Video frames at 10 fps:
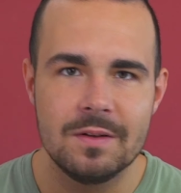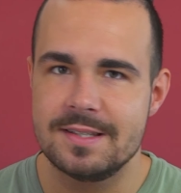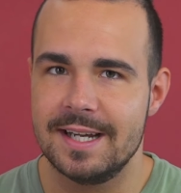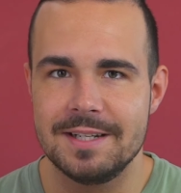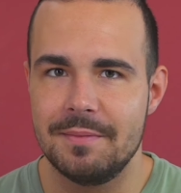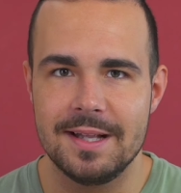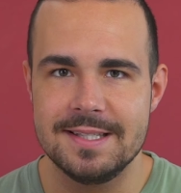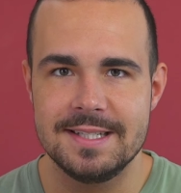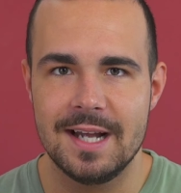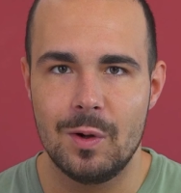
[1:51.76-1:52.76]
und seitdem
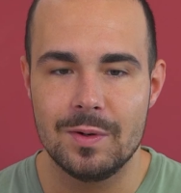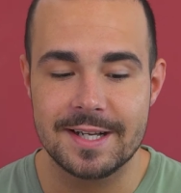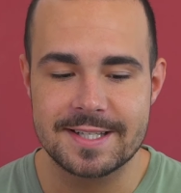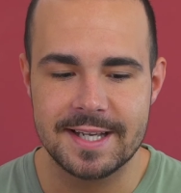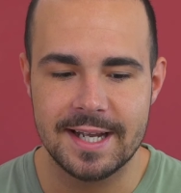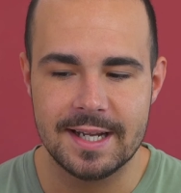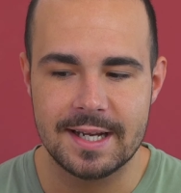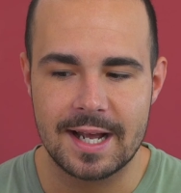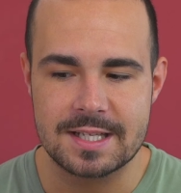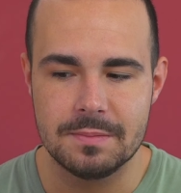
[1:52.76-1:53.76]
hat sich da auch nichts
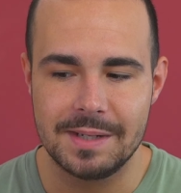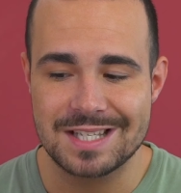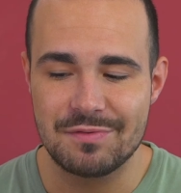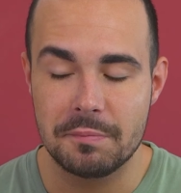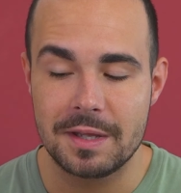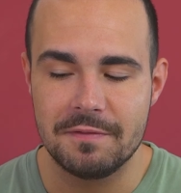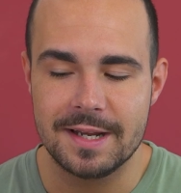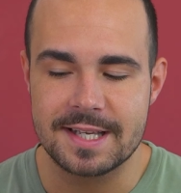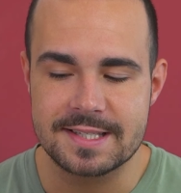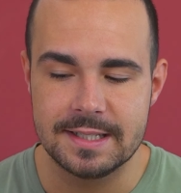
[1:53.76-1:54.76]
geändert. Also macht es für mich
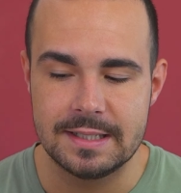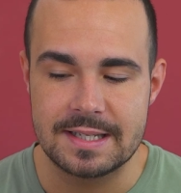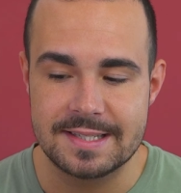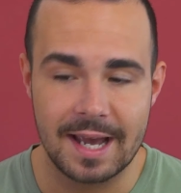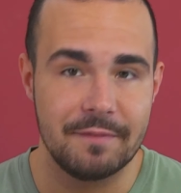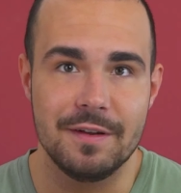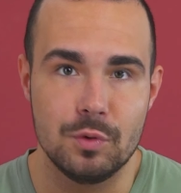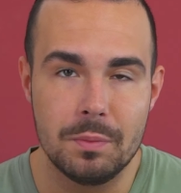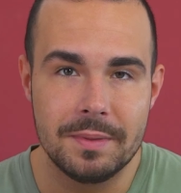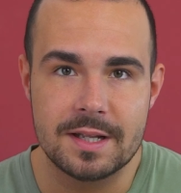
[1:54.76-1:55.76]
wenig Sinn, sie einfach
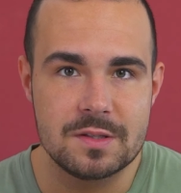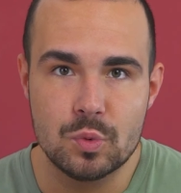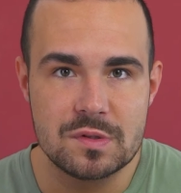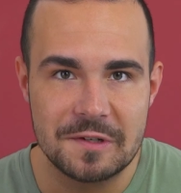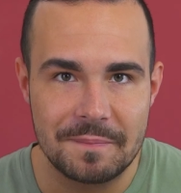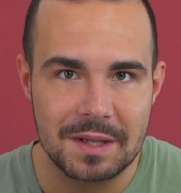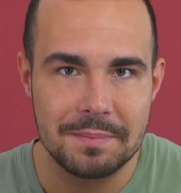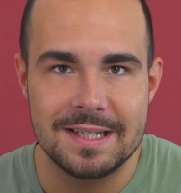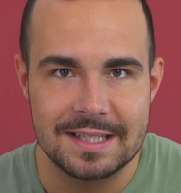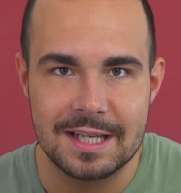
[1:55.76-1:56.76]
nur mit dazuzunehmen,
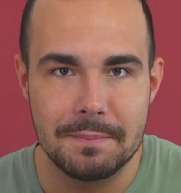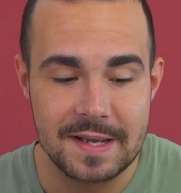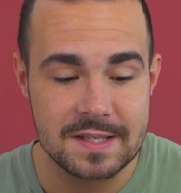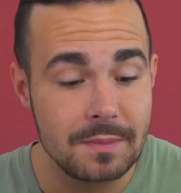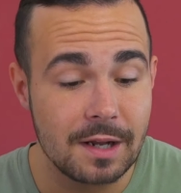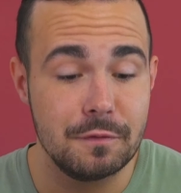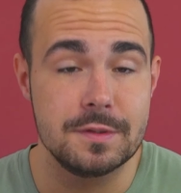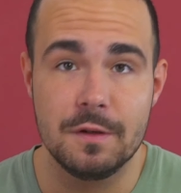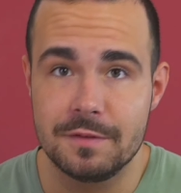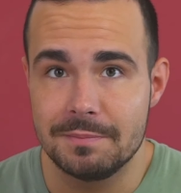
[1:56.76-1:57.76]
damit ich hier mehr
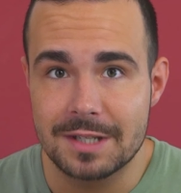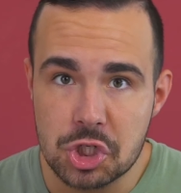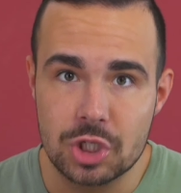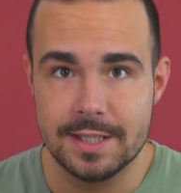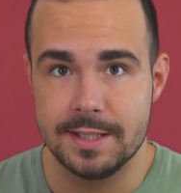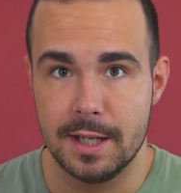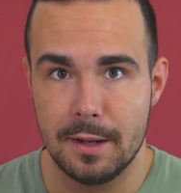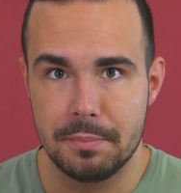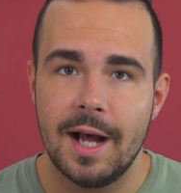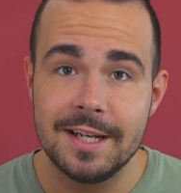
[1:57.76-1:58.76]
Smartphones auf dem Tisch liegen
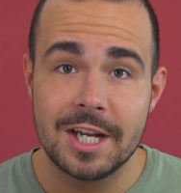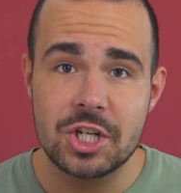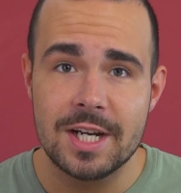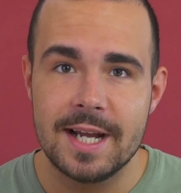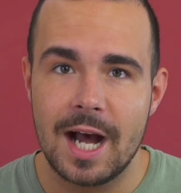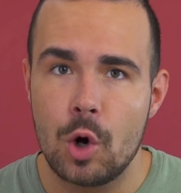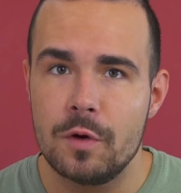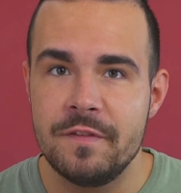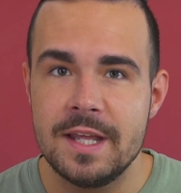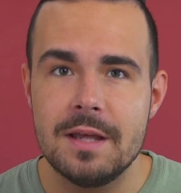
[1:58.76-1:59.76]
habe. An der Stelle
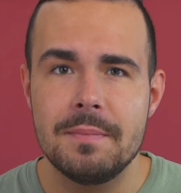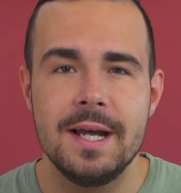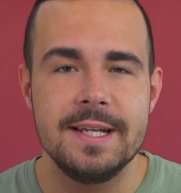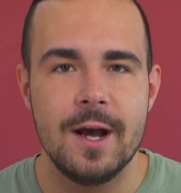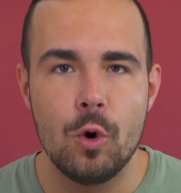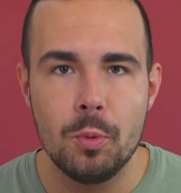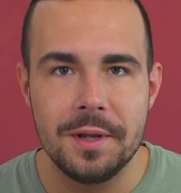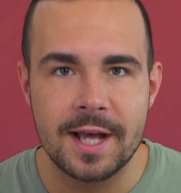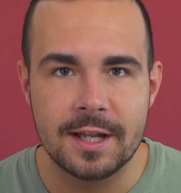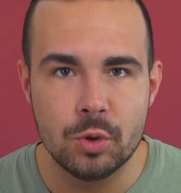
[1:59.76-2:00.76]
auch wie immer der
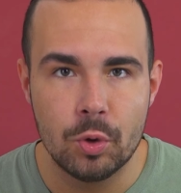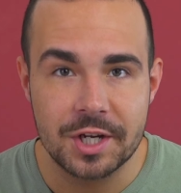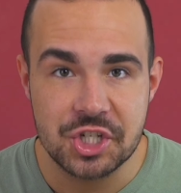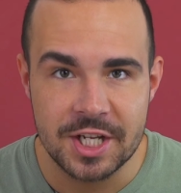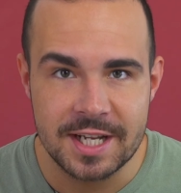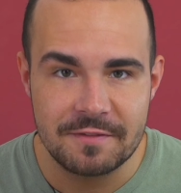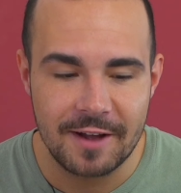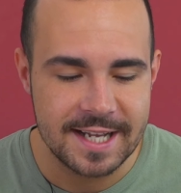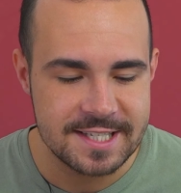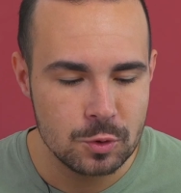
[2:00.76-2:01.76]
obligatorische
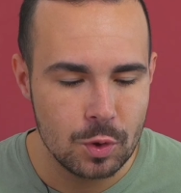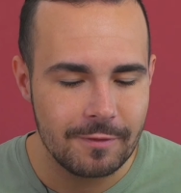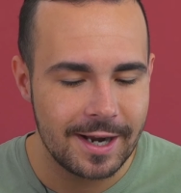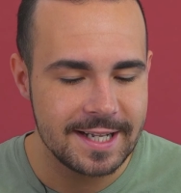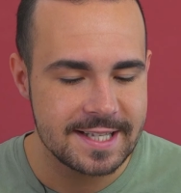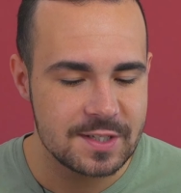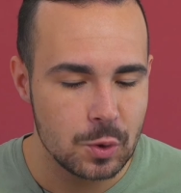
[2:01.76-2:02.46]
Hinweis, nur weil jetzt